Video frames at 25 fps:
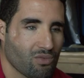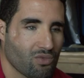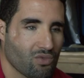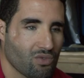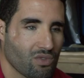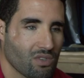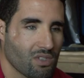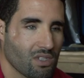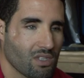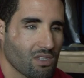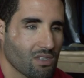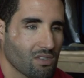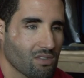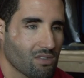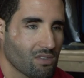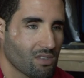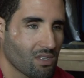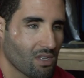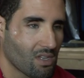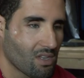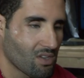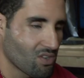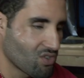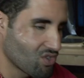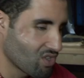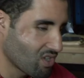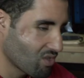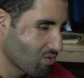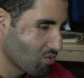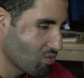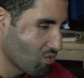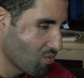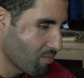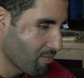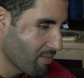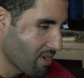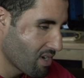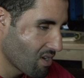je vous dis, hein, j'ai reçu
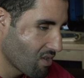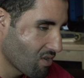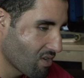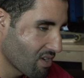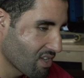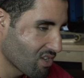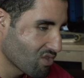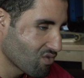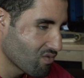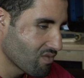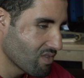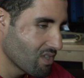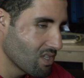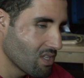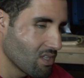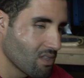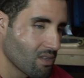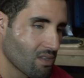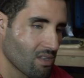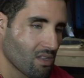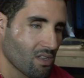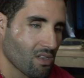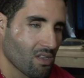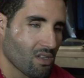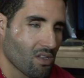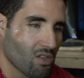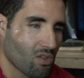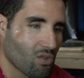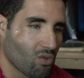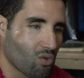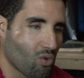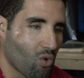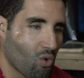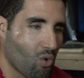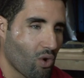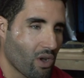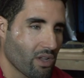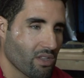une balle dans la cheville
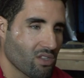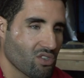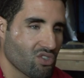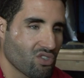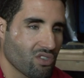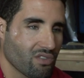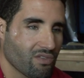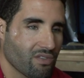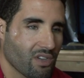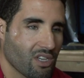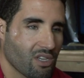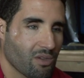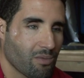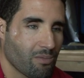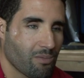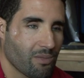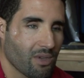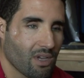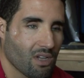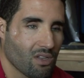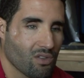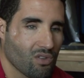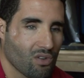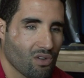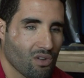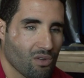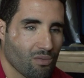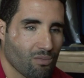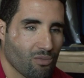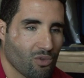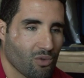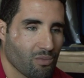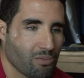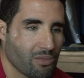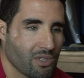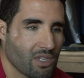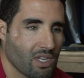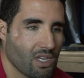droite, j'ai failli perdre
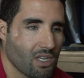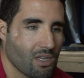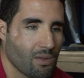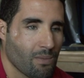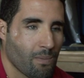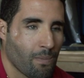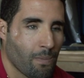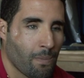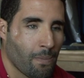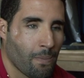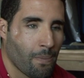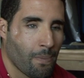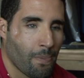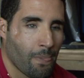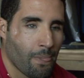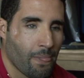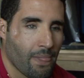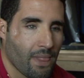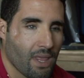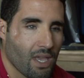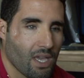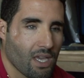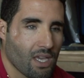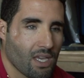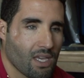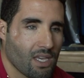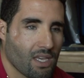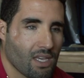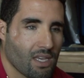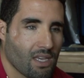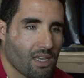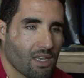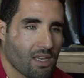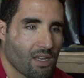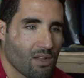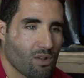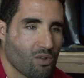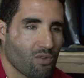mon pied.
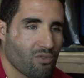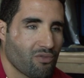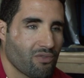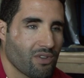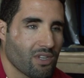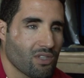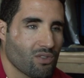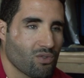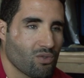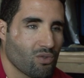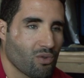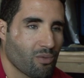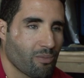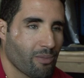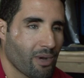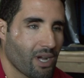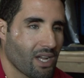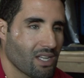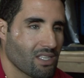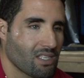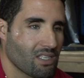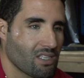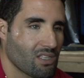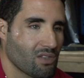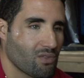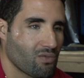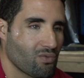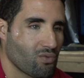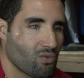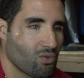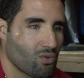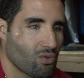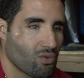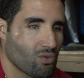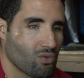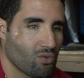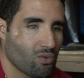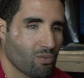Et le fait de pratiquer le
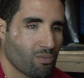foot, de